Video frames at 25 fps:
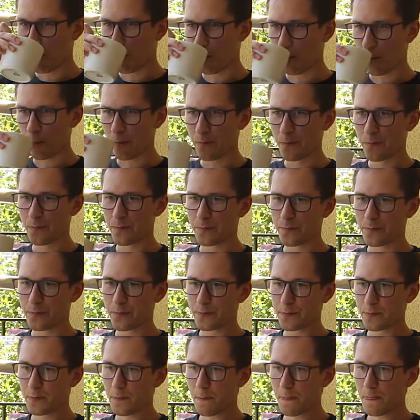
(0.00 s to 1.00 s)

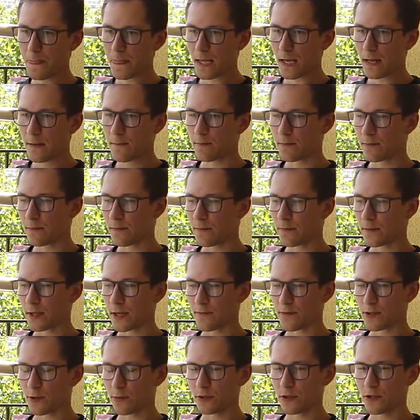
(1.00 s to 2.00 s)
Угу.
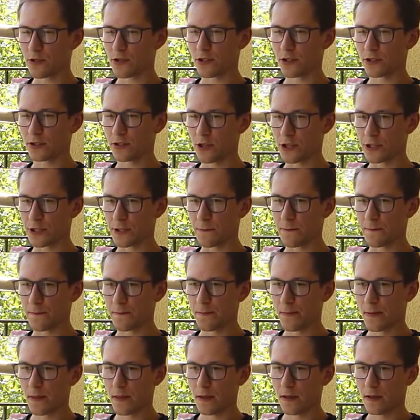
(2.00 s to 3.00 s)
Там все было очень сложно.
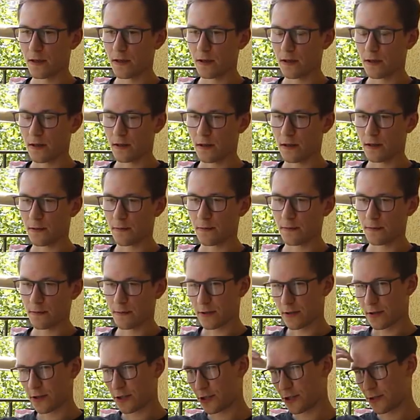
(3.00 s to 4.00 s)

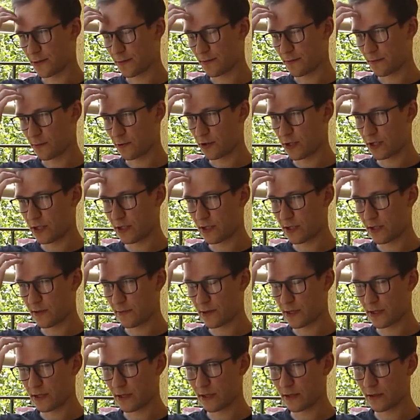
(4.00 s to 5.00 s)
Короче, учиться я
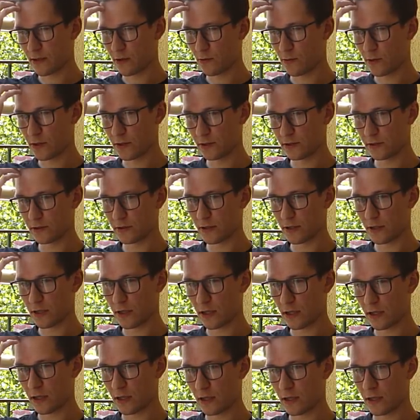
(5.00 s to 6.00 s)
вообще никогда не любил,
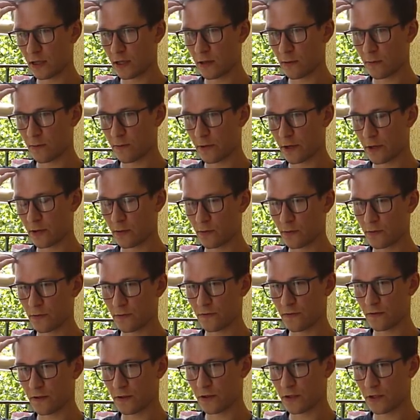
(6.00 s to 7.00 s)
и поэтому
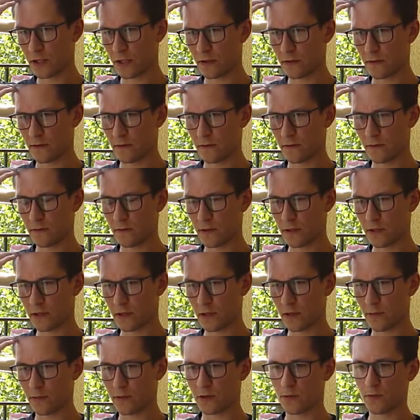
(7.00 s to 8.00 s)
в университет, в
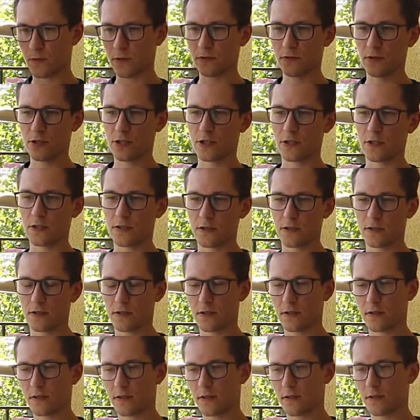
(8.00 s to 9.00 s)
университет я поступил очень,
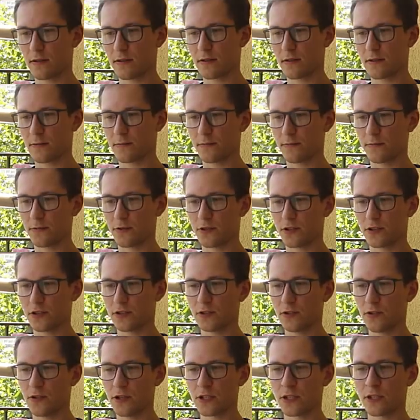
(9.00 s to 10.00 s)
очень
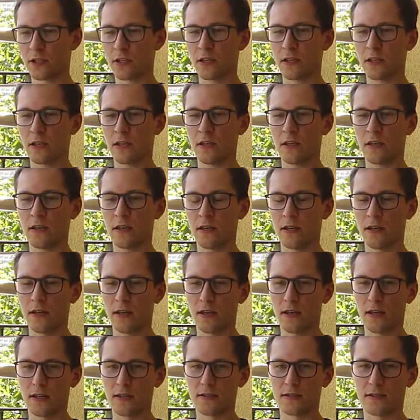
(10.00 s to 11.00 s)
сложно, и
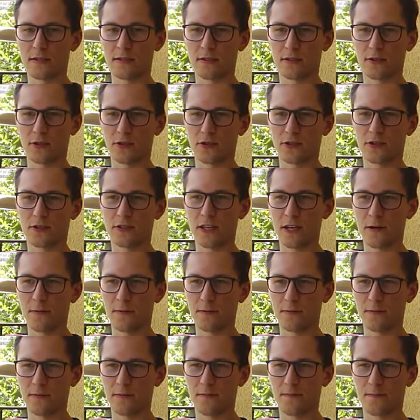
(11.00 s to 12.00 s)

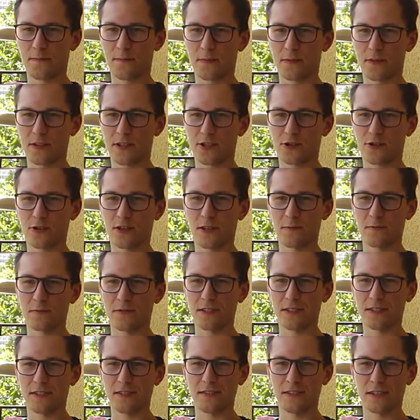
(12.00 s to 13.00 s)
тем, что я там
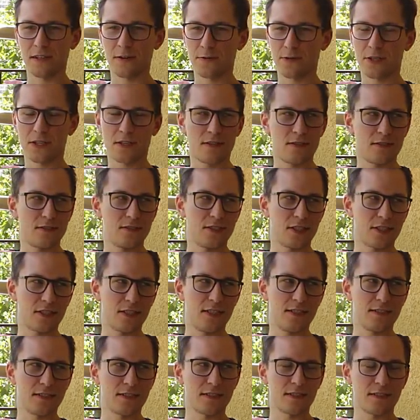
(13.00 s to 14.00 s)
делал, я вообще не
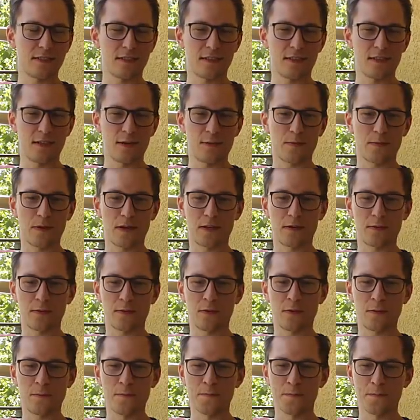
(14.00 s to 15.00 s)
наслаждался, и
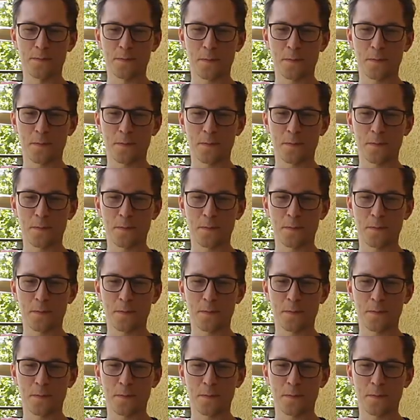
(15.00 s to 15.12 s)
поэтому